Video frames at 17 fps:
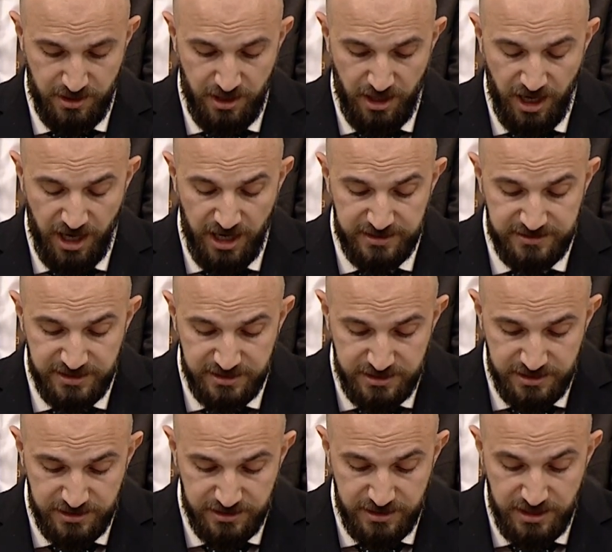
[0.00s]

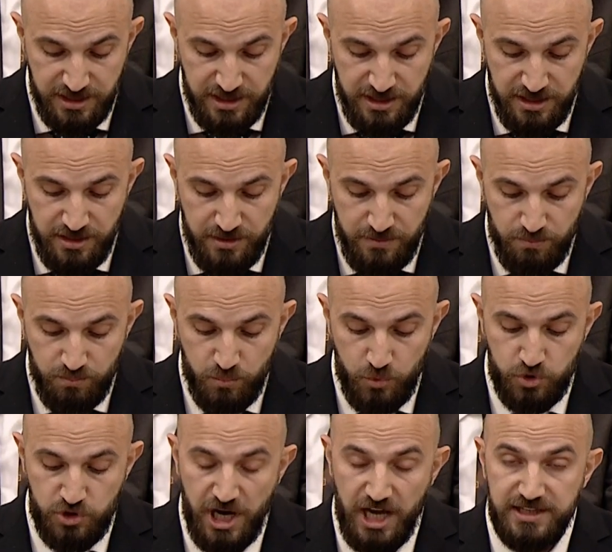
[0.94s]
Artık
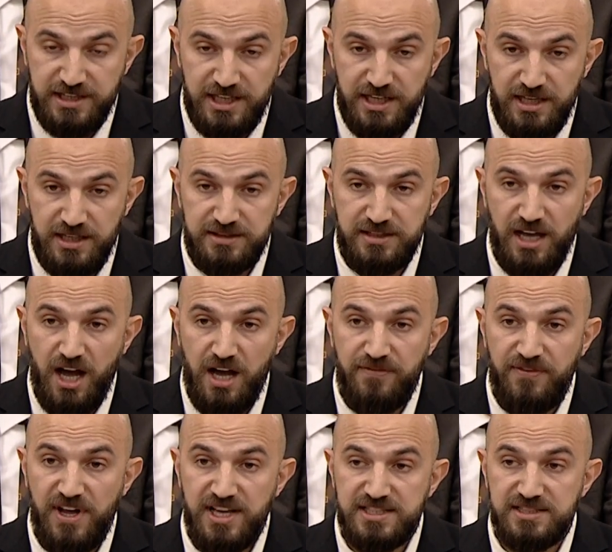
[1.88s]
mücadele daha
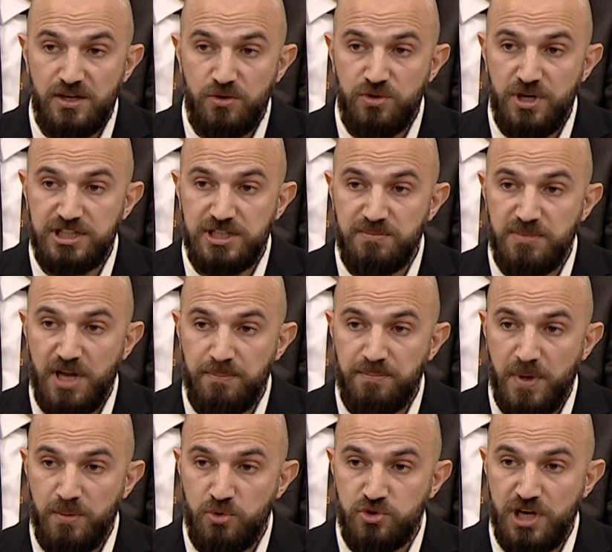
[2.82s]
fazla üretim
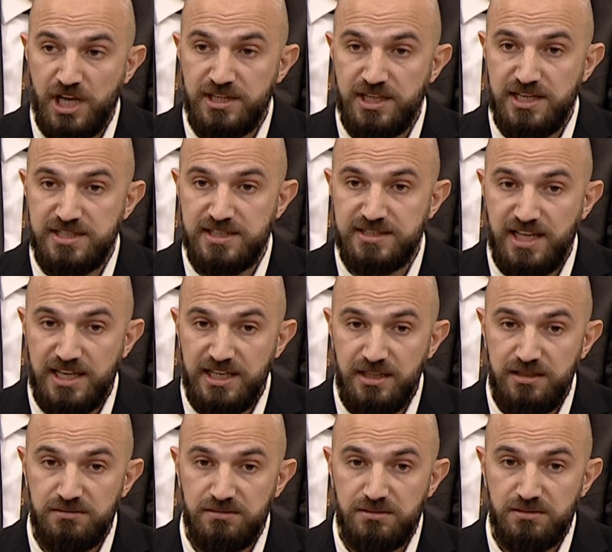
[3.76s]
yapma mücadelesi
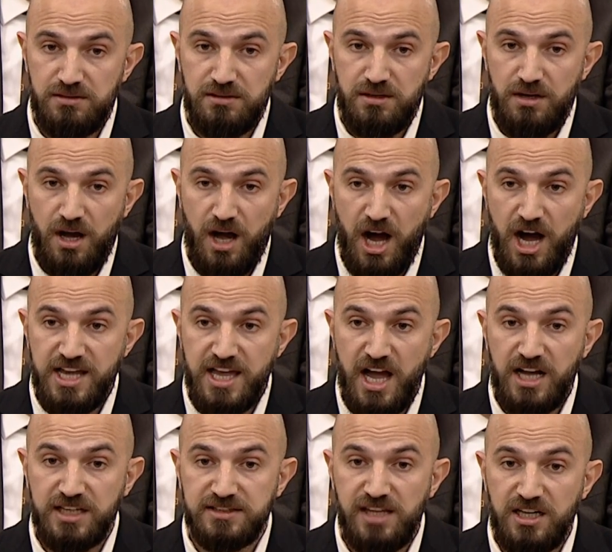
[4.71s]
değil,
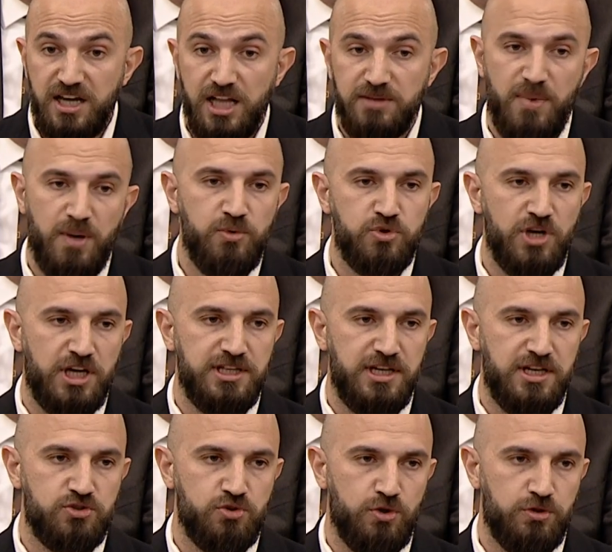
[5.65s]
ayakta kalma
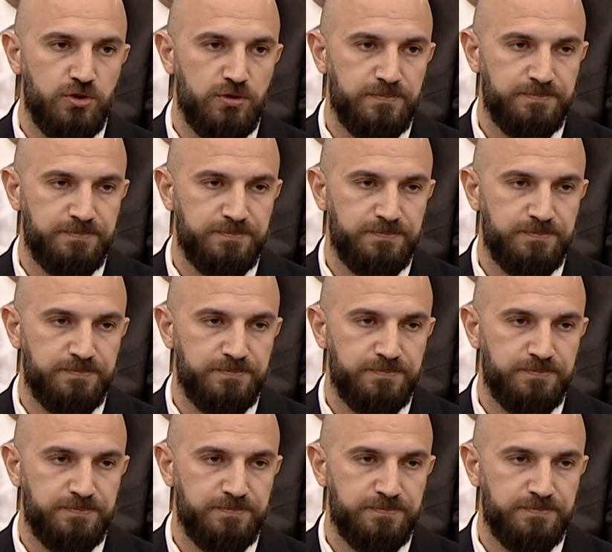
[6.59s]
mücadelesi oldu.